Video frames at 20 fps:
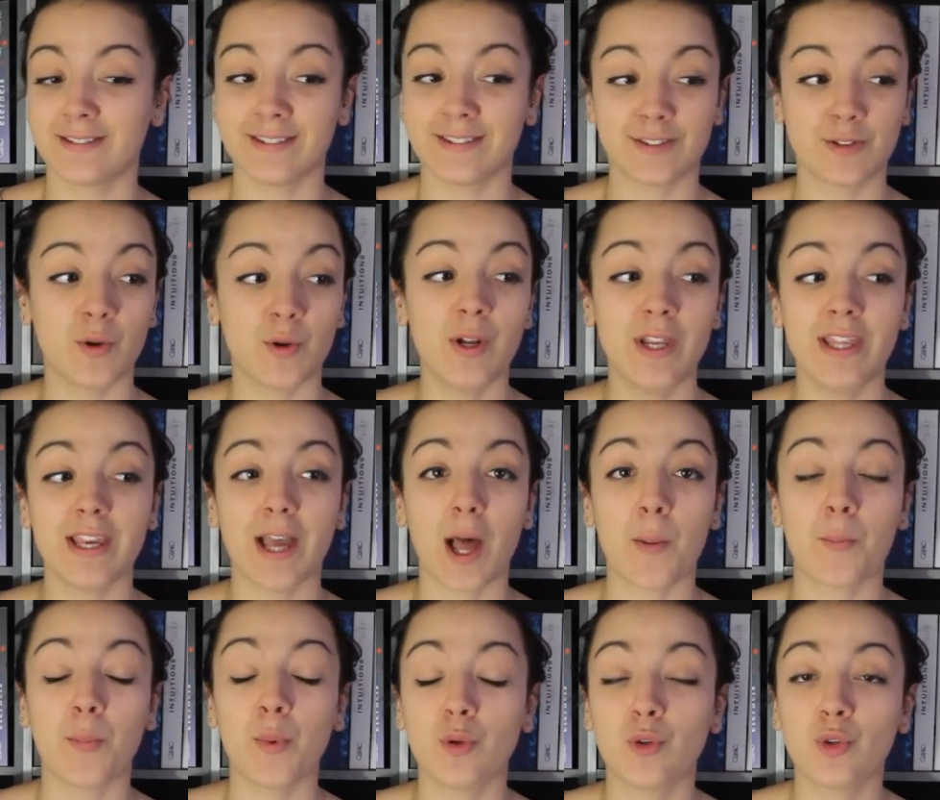de lire
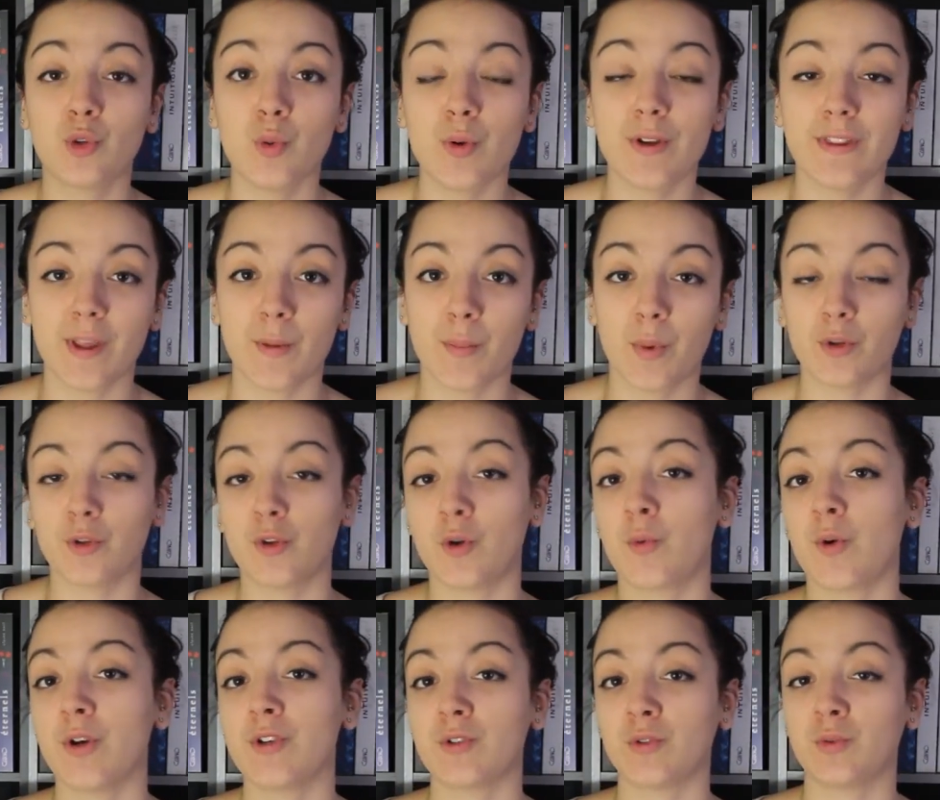un peu tout et n'importe
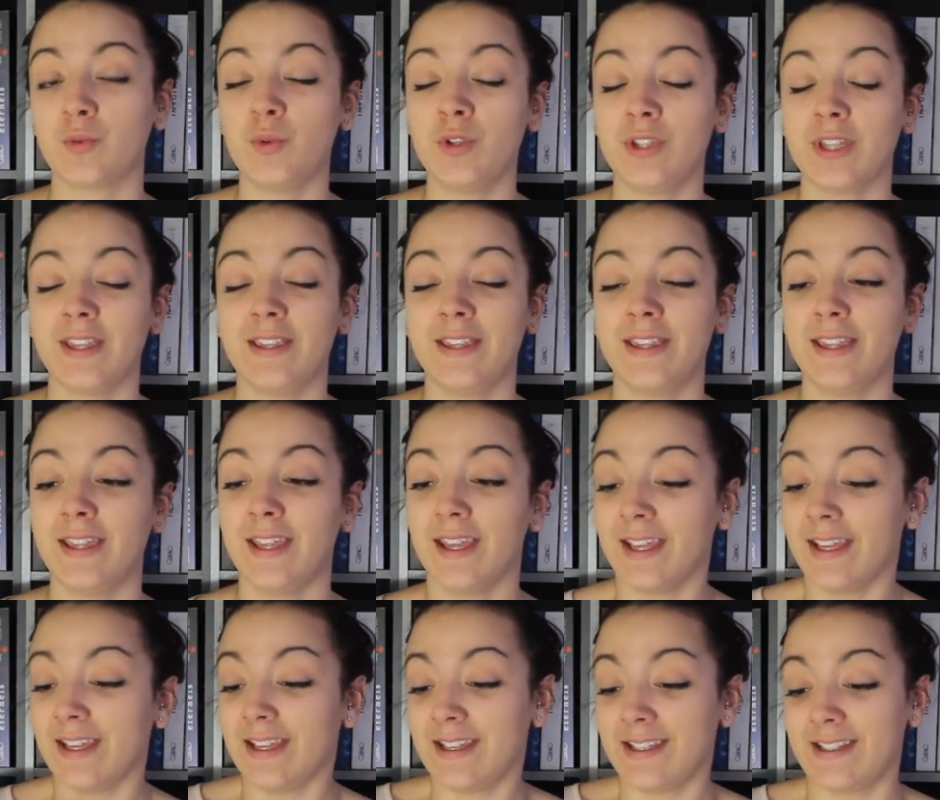quoi, surtout qu'il y a des...
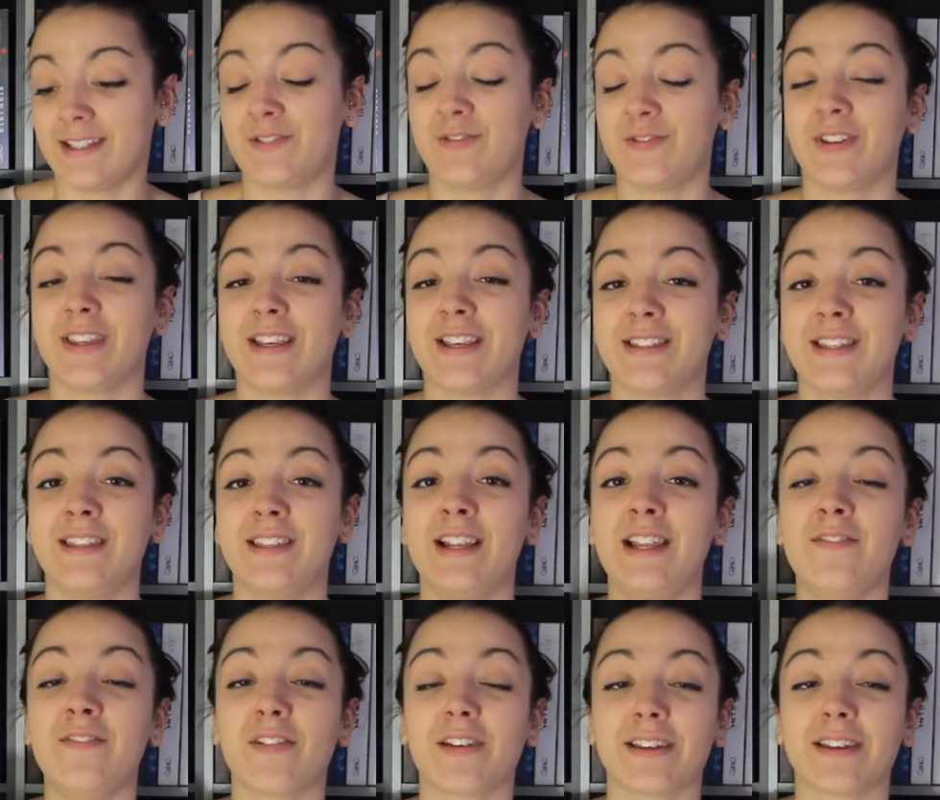Je viens d'acheter des
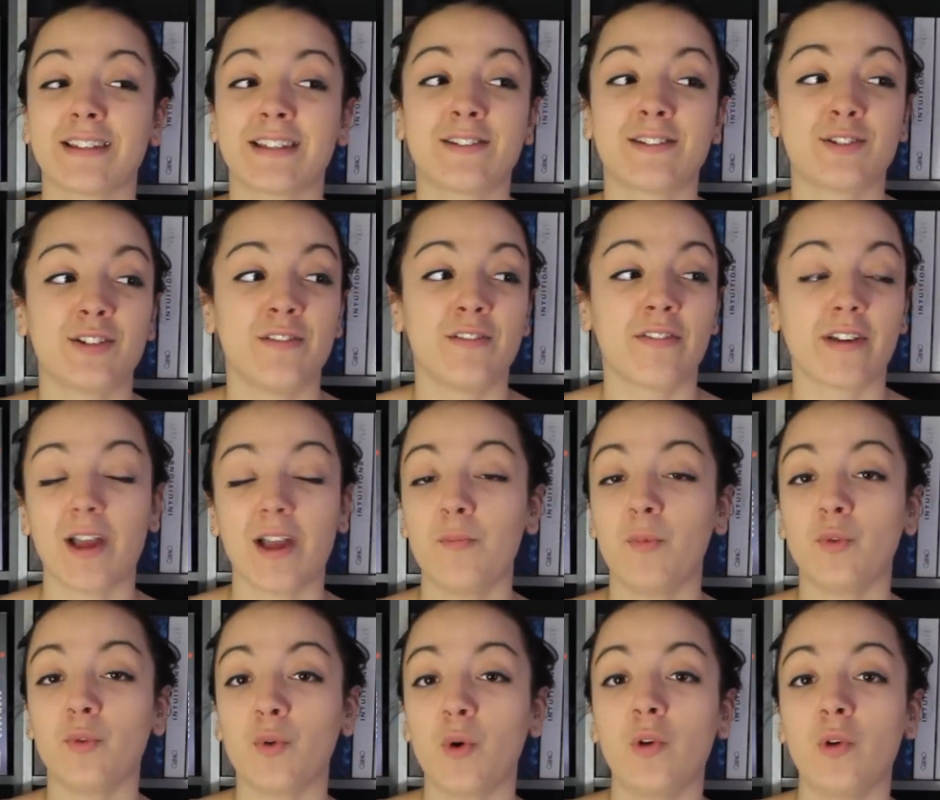livres que j'ai
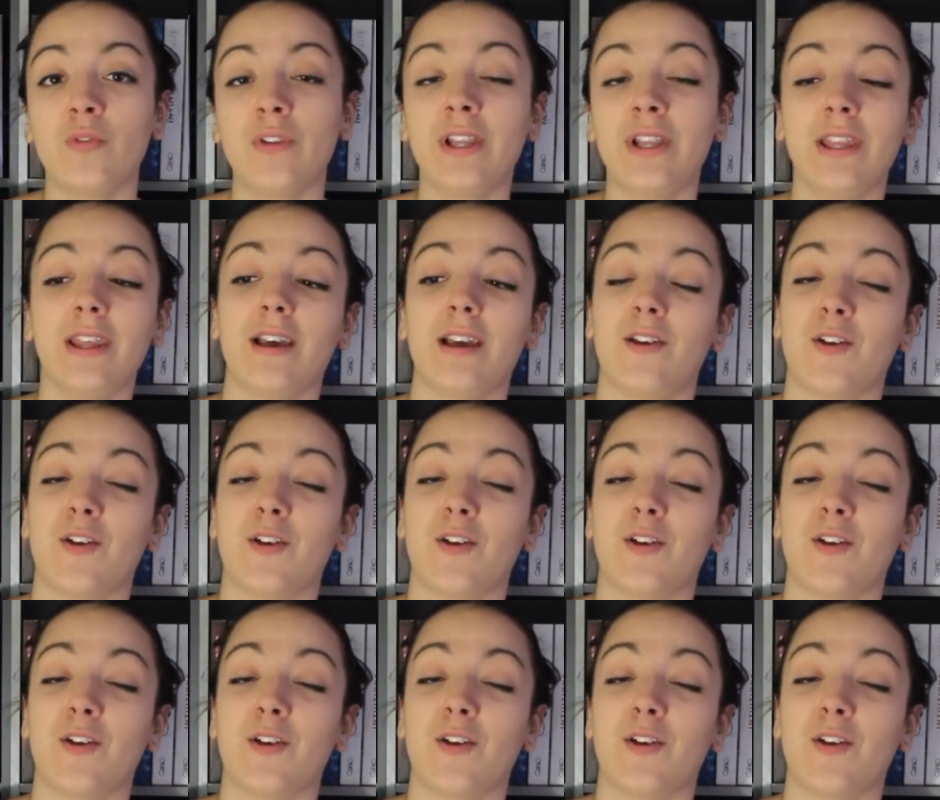vraiment trop envie de lire,